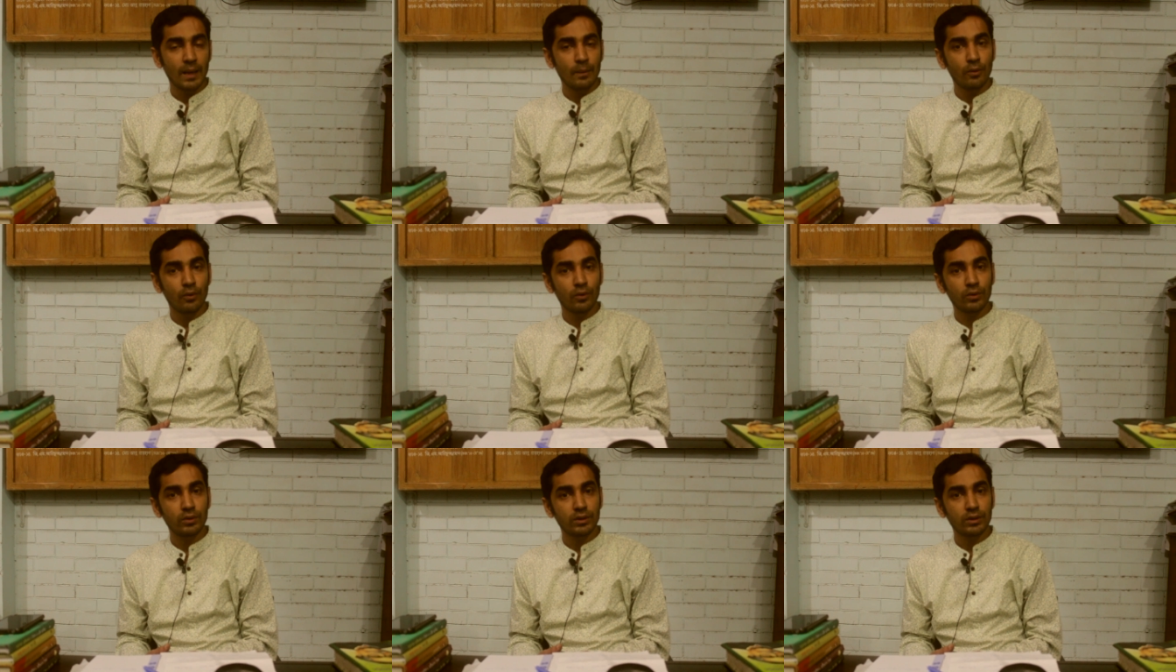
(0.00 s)

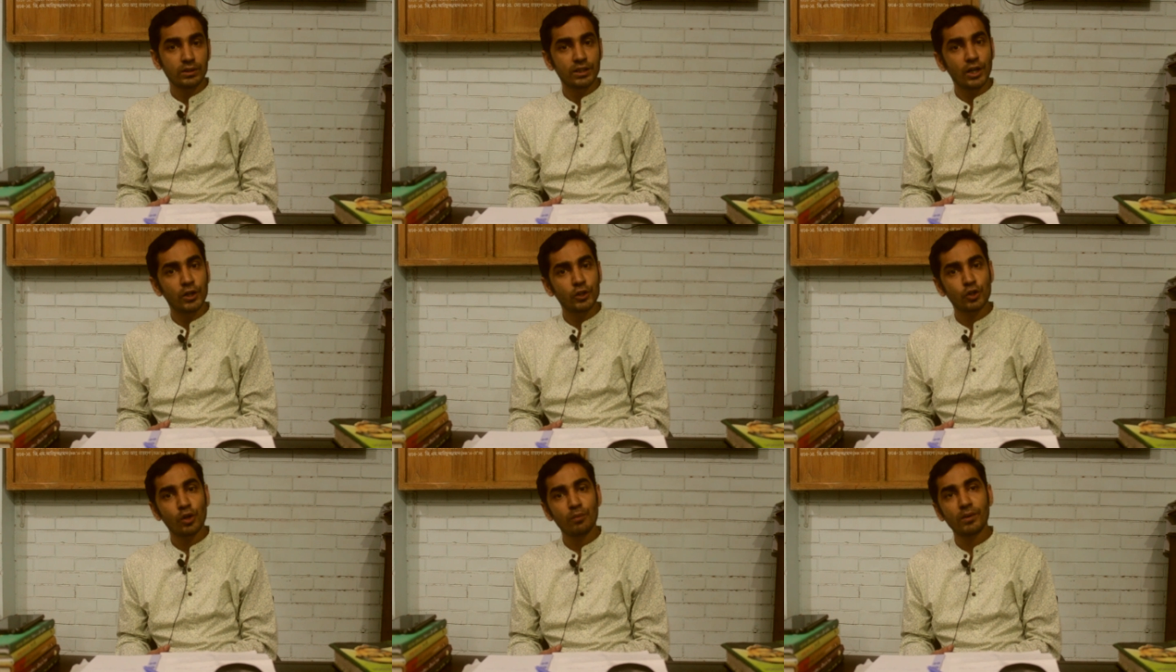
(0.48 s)
এবং
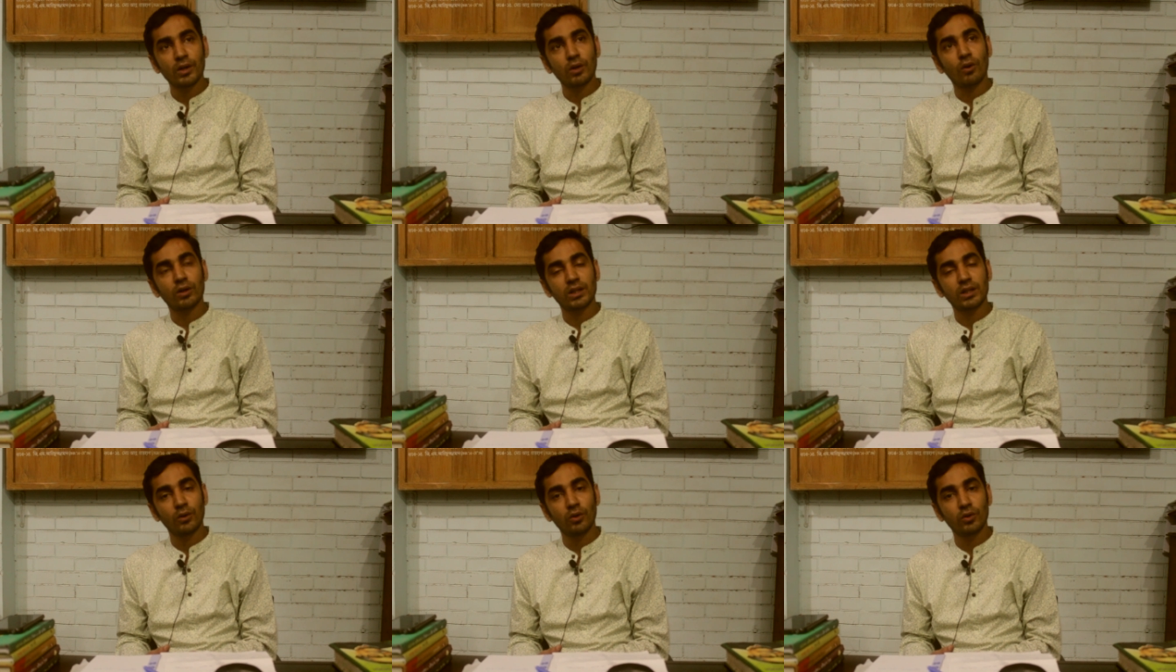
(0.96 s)
সেই সময়ের
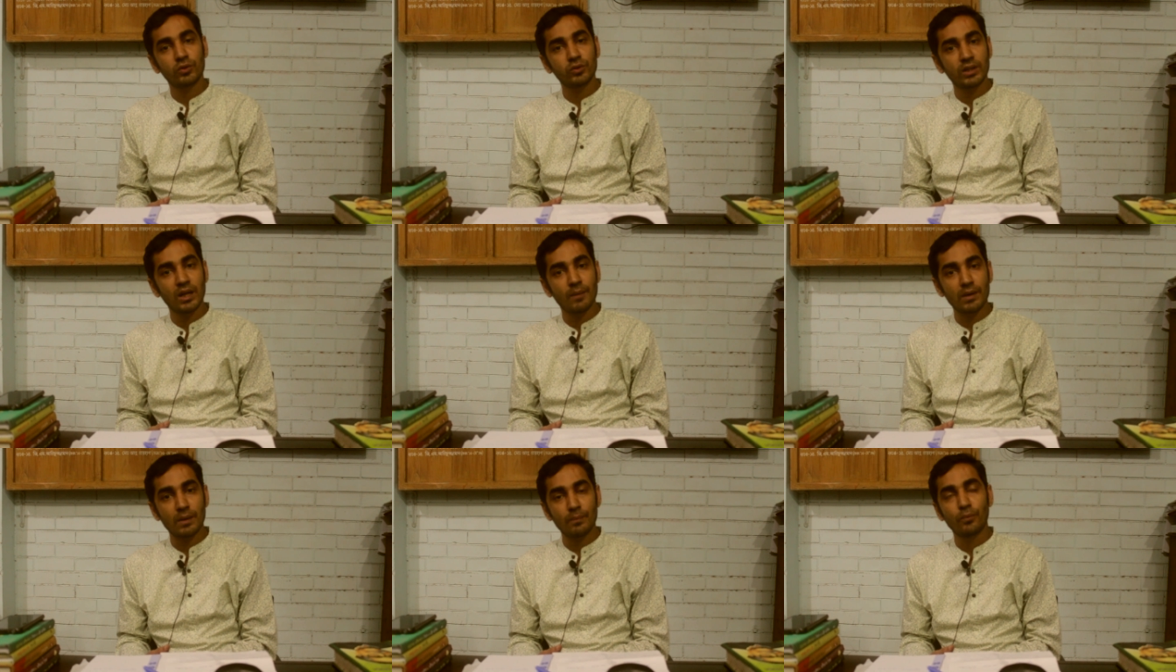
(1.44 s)
কথাগুলো
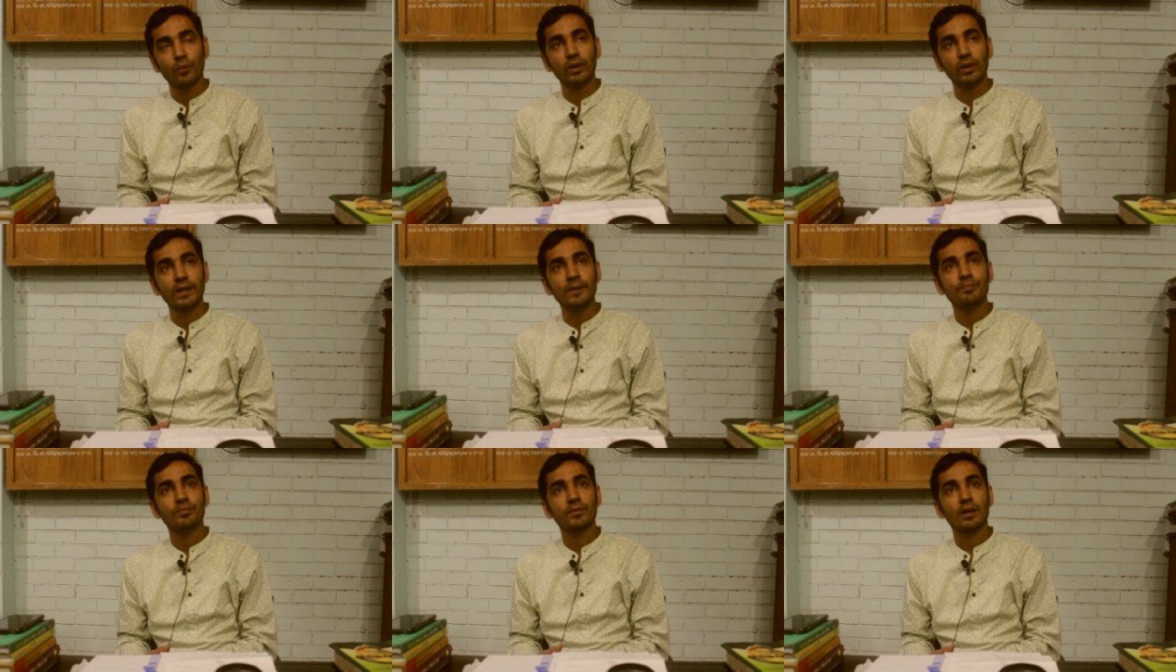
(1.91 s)
যদি আমরা
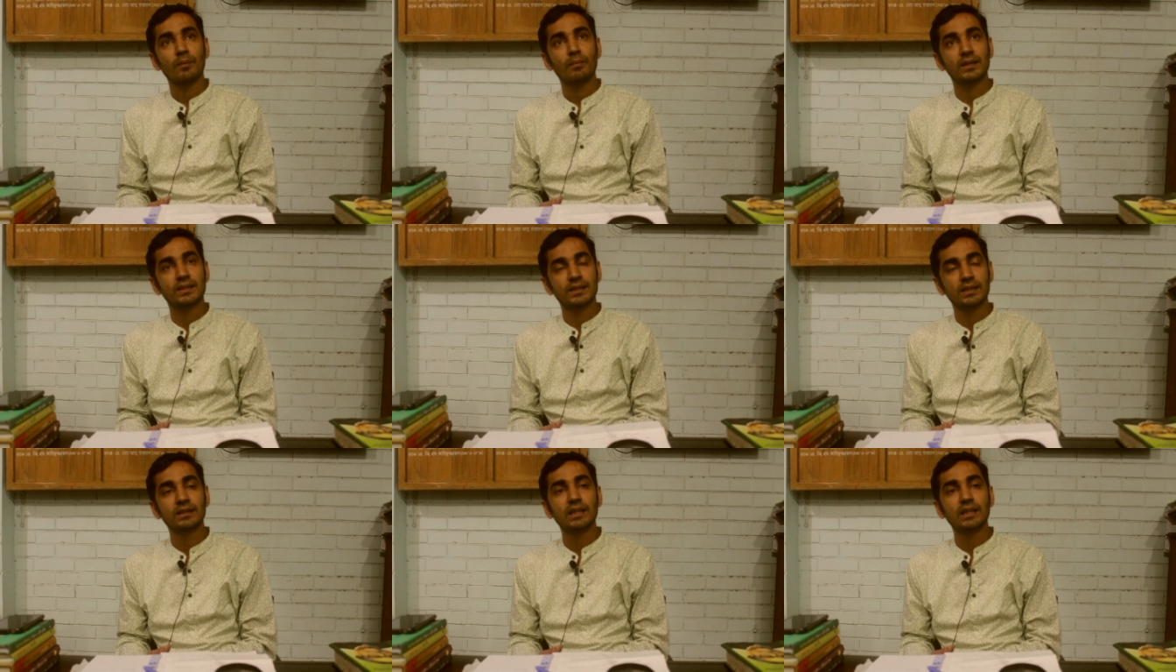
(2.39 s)
বলি
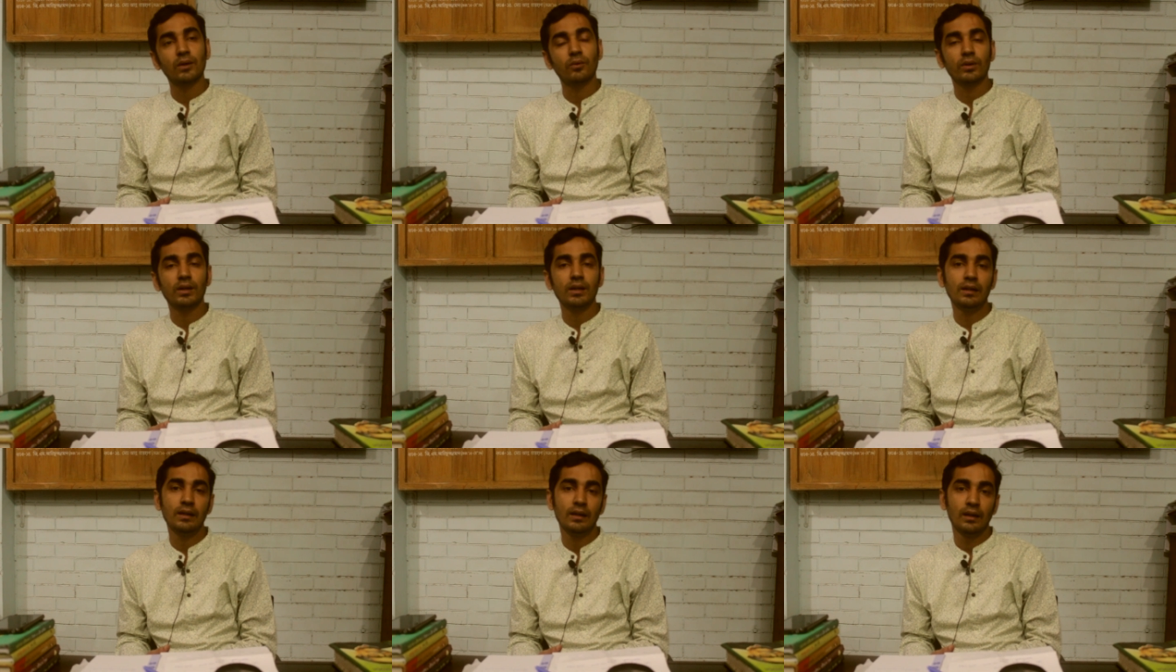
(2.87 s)
বা চিন্তা
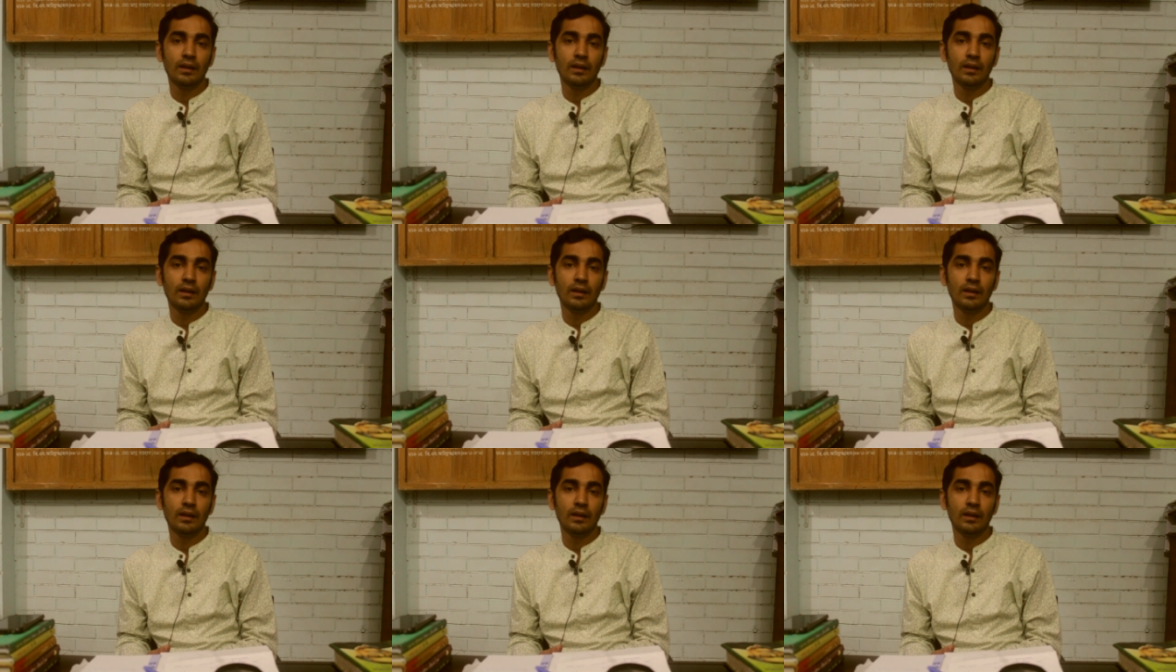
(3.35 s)
করি